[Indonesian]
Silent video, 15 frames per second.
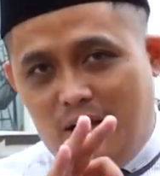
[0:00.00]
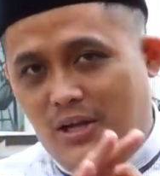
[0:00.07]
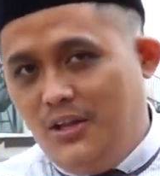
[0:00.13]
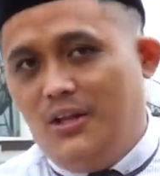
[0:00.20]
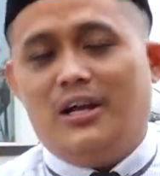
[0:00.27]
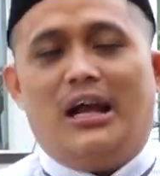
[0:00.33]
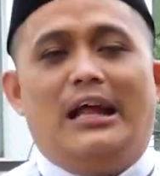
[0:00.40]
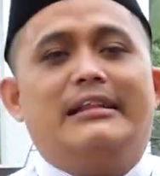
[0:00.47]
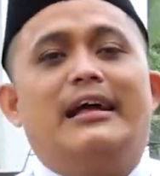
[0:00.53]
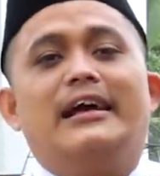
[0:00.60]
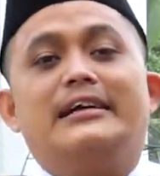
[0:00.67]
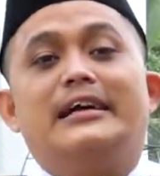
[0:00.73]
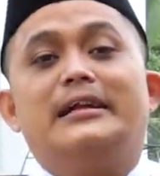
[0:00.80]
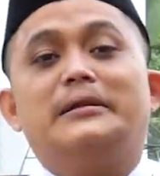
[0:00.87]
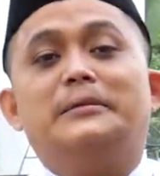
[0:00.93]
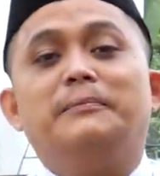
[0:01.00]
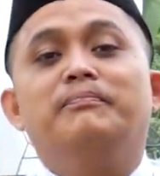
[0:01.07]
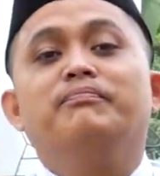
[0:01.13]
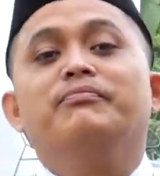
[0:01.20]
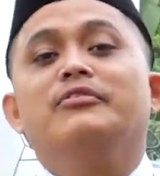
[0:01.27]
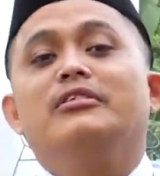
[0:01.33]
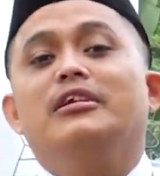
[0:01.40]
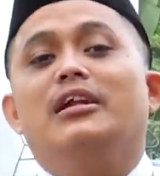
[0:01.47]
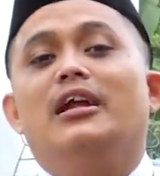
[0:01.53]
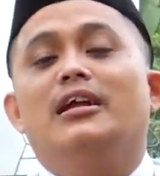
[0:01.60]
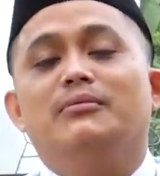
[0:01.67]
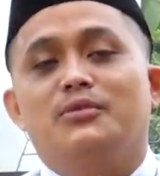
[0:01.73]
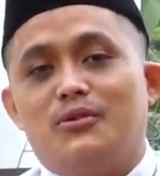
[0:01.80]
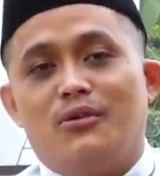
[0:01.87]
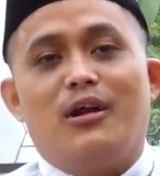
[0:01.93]
yang Allah katakan di
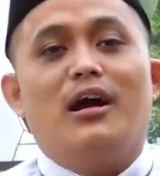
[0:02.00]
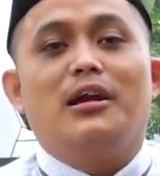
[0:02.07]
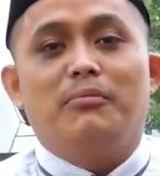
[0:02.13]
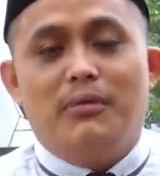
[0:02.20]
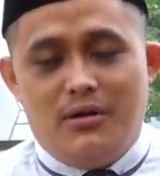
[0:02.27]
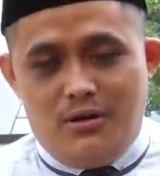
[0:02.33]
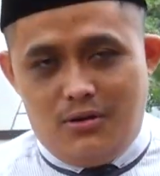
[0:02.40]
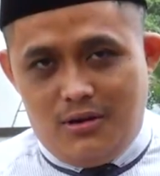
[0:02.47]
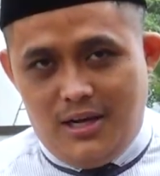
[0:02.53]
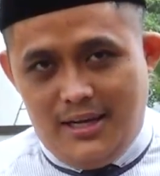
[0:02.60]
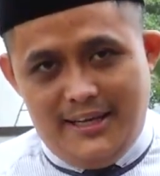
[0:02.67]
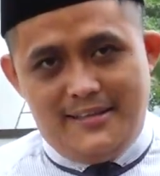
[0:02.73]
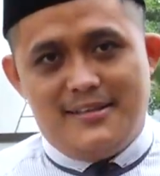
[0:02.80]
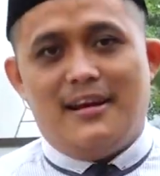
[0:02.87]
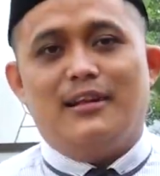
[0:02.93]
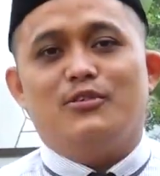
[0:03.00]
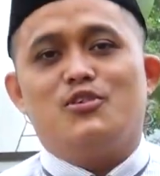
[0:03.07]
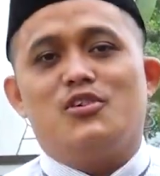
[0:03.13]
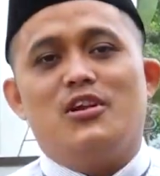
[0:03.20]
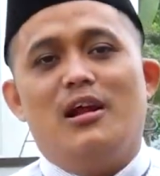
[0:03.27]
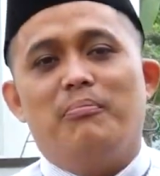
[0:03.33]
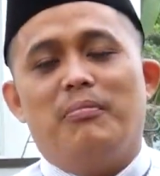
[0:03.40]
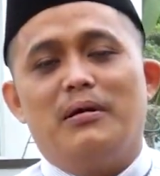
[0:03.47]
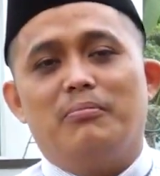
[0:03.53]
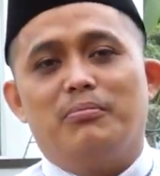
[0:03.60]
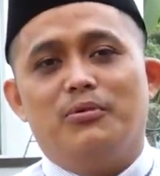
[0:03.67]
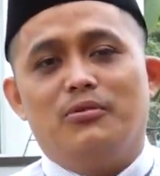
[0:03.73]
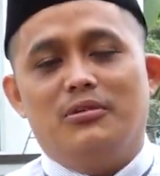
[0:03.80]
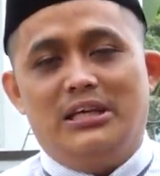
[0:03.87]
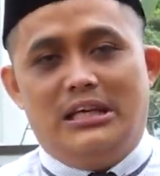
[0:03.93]
dalam surah Al-Baqarah ayat 183.
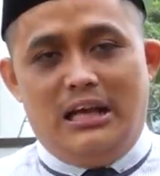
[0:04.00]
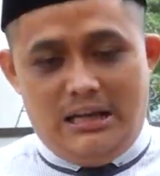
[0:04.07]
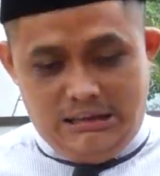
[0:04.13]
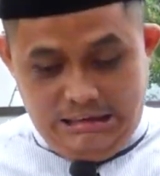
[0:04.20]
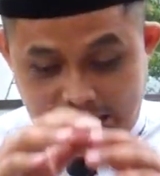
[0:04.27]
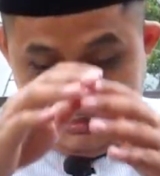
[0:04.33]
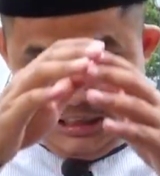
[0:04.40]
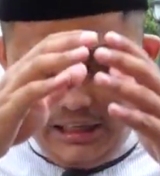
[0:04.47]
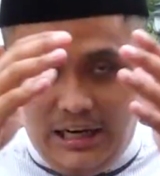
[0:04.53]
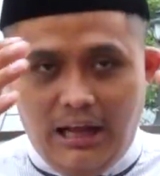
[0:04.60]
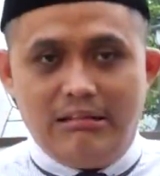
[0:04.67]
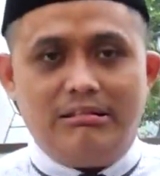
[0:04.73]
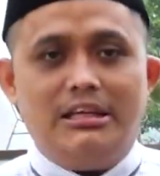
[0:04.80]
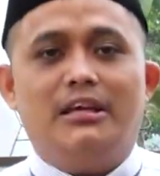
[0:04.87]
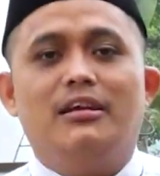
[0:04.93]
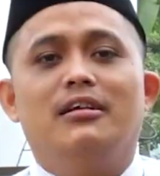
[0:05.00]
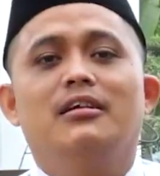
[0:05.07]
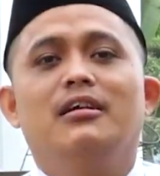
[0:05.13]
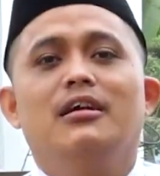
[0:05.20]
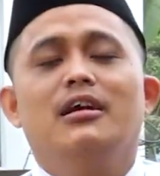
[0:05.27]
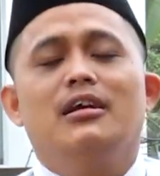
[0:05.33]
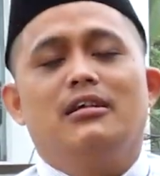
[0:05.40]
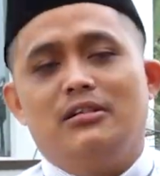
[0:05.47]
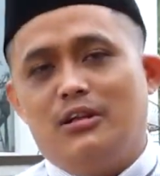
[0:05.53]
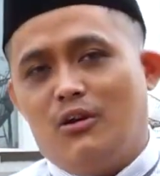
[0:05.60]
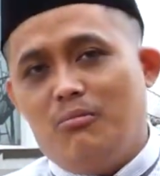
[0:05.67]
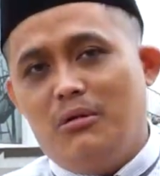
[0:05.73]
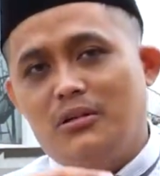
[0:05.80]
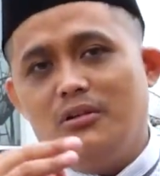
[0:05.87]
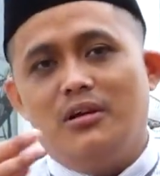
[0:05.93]
Kita dilatih di
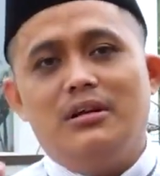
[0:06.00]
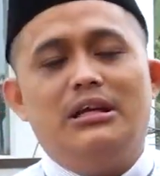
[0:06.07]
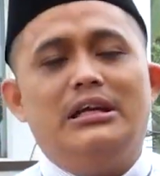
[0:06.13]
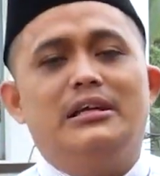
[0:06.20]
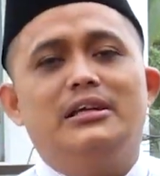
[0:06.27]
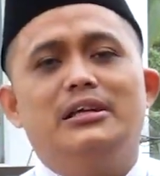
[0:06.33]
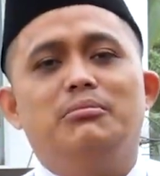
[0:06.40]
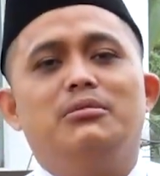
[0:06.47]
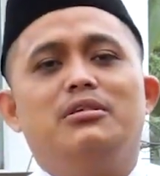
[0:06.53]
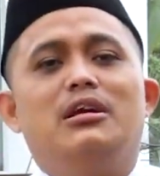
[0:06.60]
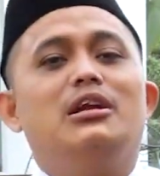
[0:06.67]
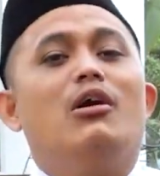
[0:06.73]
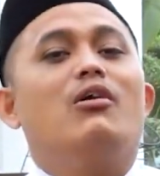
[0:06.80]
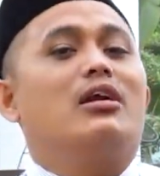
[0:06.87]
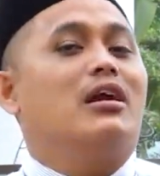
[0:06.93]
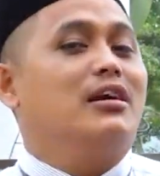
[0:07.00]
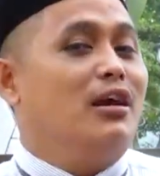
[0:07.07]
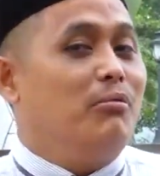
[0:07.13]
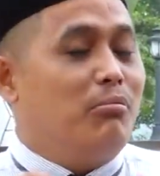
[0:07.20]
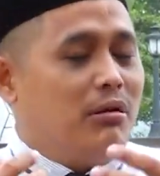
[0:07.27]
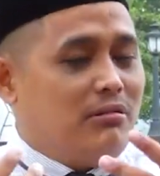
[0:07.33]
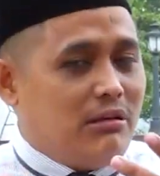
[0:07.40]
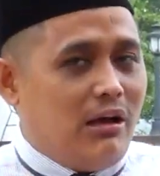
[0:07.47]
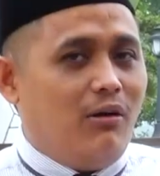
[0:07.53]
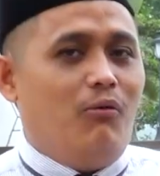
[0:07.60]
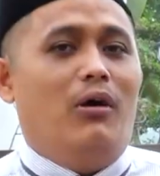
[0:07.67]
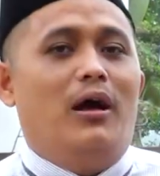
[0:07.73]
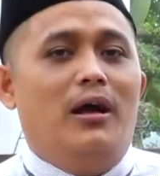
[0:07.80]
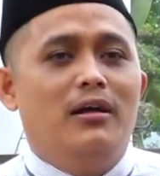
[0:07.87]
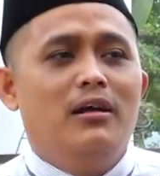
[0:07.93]
Ramadan ini menjadi orang yang
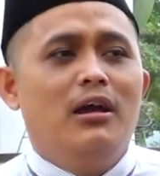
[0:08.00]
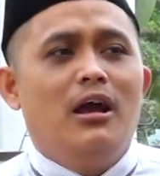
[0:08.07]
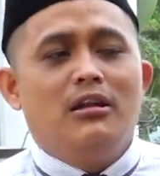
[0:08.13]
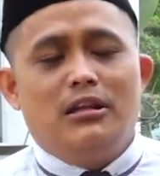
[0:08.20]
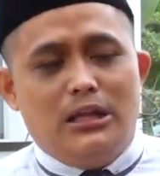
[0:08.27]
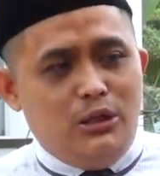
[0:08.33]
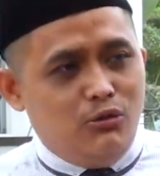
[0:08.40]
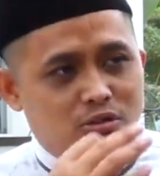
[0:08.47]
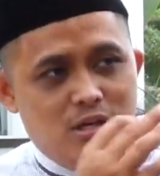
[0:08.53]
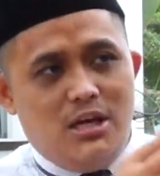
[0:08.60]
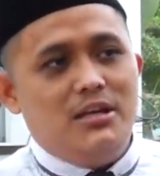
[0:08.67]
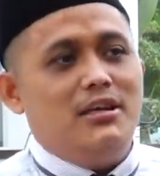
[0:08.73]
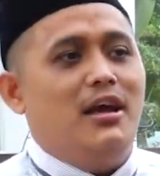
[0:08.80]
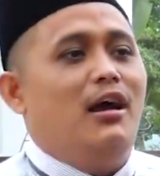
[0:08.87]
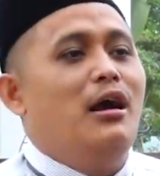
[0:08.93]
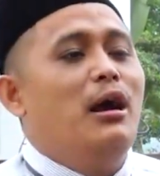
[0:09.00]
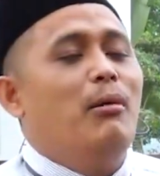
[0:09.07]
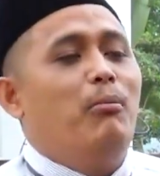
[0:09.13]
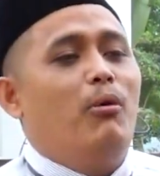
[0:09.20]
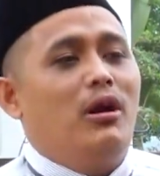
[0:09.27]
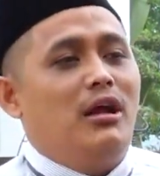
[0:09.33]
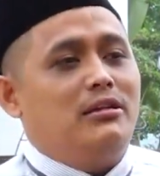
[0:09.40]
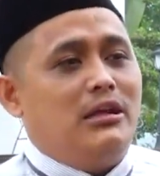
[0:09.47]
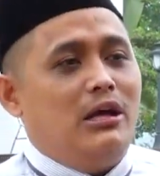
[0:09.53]
bertakwa. Tentu saja pola